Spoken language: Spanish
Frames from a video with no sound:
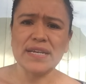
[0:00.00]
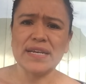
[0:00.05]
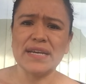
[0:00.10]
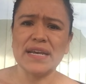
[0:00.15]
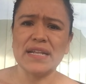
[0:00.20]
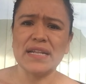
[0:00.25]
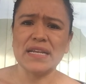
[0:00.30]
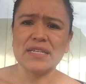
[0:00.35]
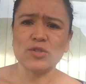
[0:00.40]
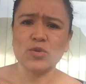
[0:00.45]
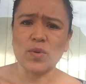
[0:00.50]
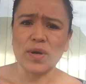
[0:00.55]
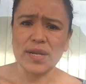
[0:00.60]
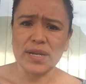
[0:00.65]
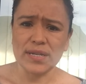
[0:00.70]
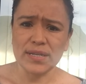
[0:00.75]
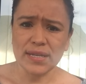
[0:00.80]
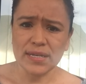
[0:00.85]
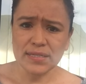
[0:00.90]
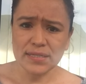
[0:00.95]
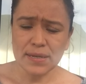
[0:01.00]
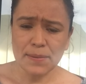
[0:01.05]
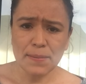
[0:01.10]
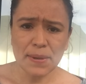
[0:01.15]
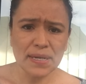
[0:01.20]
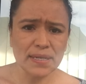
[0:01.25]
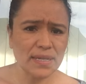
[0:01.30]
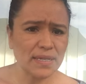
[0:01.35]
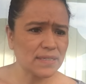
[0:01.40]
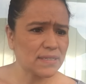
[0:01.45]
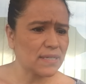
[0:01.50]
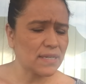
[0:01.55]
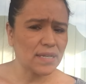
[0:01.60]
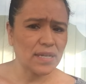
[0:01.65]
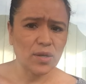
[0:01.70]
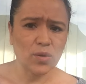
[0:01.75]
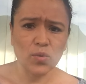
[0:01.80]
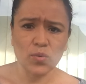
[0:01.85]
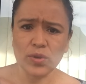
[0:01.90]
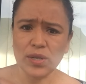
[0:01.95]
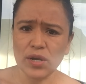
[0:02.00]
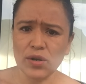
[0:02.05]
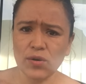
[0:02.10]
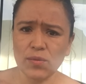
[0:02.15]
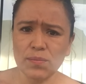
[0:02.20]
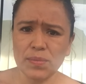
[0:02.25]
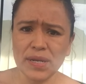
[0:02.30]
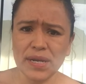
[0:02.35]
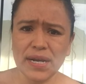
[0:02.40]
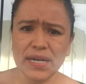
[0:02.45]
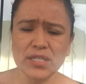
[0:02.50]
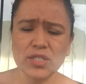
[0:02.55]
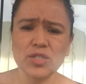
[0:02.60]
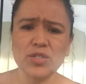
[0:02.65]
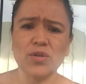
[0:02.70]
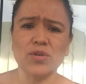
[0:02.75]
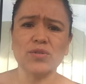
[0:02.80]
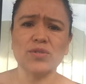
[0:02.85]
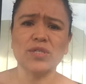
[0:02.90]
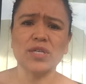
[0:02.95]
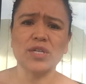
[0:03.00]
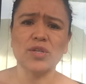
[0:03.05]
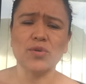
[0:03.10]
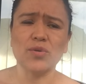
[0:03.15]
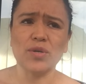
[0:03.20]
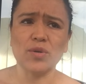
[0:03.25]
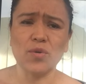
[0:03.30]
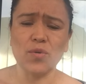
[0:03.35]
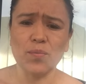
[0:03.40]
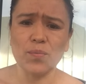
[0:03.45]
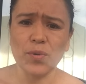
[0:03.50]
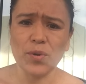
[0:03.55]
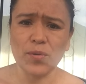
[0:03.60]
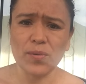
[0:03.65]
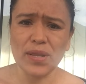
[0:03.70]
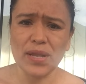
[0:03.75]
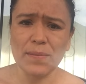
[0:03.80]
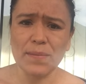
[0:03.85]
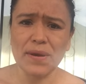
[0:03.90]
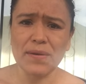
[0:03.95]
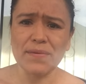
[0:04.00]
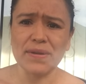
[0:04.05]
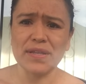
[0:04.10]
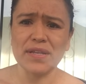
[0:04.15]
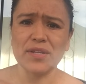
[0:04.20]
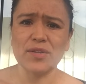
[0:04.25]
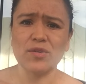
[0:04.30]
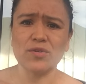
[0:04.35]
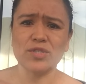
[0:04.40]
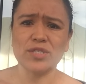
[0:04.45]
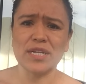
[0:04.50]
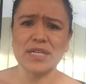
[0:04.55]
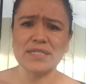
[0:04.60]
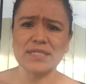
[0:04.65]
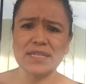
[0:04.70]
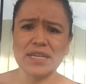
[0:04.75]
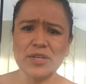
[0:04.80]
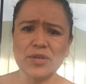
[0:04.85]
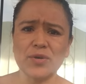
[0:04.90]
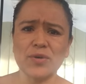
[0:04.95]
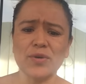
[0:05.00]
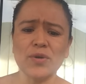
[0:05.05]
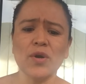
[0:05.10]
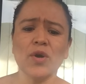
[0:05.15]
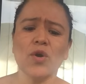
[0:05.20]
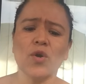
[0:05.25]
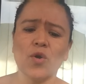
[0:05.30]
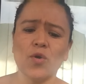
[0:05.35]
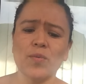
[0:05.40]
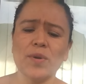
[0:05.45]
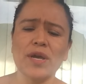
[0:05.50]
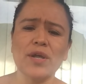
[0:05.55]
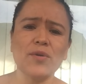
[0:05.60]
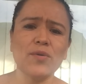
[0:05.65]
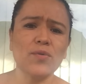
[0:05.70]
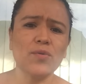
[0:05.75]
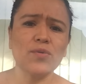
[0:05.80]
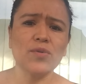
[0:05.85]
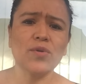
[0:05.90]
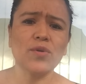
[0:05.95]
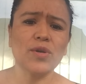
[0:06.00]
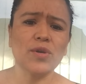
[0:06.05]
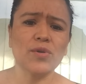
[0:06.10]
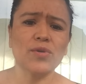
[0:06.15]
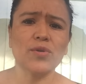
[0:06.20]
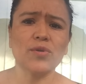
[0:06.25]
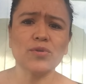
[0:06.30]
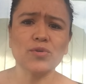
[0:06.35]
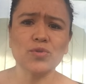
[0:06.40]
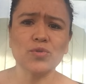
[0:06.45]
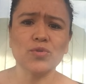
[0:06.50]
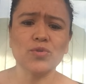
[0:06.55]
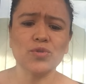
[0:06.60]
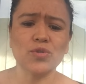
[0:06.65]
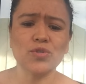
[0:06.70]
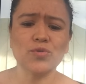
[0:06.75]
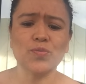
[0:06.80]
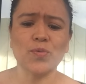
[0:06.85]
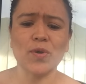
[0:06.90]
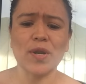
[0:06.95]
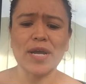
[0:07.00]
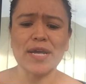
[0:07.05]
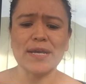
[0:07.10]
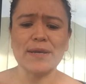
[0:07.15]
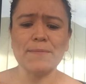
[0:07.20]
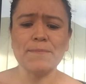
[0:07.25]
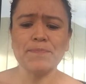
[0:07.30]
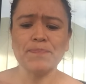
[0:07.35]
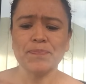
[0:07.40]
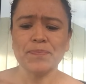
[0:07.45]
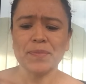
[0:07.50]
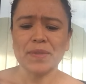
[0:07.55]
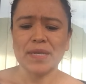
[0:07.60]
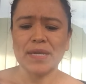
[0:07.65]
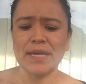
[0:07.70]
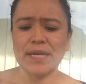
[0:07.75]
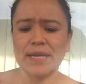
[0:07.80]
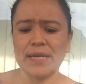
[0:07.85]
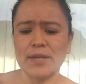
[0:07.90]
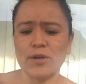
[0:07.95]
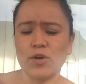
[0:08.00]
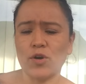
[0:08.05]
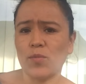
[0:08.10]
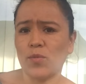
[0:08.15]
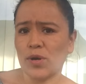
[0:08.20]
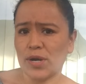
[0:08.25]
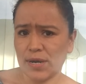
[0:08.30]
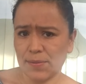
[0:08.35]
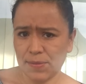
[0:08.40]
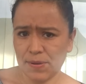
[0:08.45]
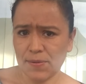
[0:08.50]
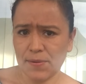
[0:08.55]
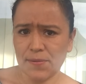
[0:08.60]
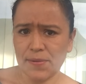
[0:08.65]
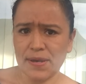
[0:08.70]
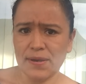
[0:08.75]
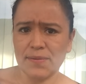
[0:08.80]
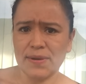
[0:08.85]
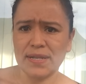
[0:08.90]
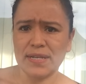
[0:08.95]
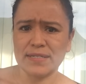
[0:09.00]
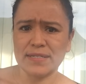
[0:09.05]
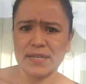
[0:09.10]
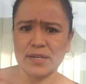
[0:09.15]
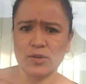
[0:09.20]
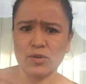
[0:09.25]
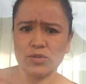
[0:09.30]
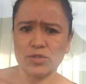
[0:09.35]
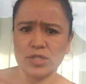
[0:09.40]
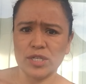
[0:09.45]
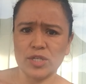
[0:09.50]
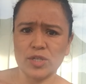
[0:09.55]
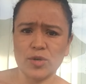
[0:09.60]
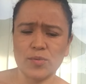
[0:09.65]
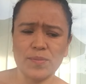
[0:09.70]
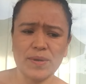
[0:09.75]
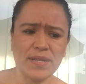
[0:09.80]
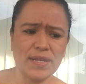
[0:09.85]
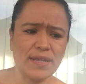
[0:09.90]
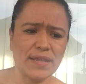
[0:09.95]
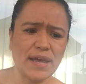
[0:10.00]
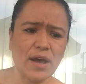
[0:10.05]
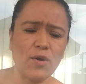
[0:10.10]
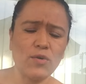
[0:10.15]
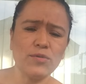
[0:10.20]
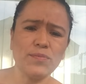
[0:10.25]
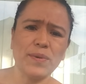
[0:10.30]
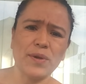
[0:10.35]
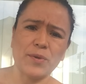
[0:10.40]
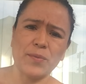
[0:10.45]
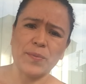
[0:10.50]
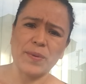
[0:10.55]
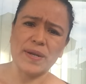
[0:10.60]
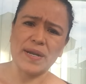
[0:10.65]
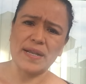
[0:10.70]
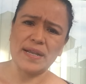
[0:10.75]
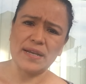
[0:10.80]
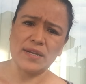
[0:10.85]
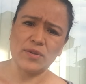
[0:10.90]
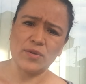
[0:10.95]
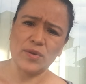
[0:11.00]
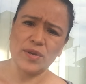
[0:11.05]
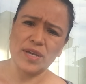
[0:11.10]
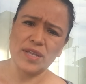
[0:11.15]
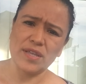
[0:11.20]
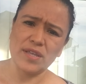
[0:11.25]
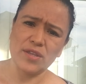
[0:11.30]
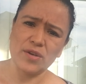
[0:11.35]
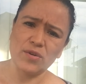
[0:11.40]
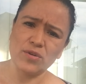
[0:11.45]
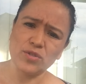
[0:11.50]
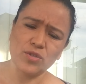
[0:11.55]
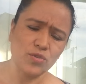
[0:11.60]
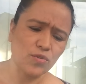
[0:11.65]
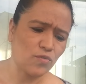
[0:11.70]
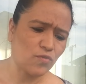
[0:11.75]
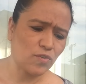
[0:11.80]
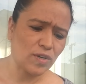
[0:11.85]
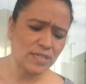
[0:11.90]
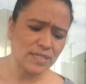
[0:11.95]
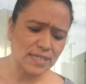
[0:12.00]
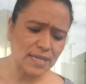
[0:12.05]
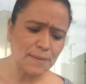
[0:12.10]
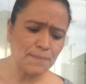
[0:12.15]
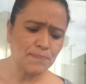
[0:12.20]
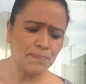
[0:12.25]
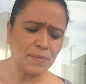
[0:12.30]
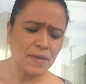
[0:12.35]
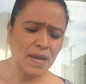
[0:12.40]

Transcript: Llegué a las 40 semanas sin ninguna complicación, sin ningún problema, bendito sea el Señor. Hubieron uno que otros sustos por ahí, eh, como que mi bebé iba a nacer con síndrome de Down, pero para la gloria de Dios no fue así.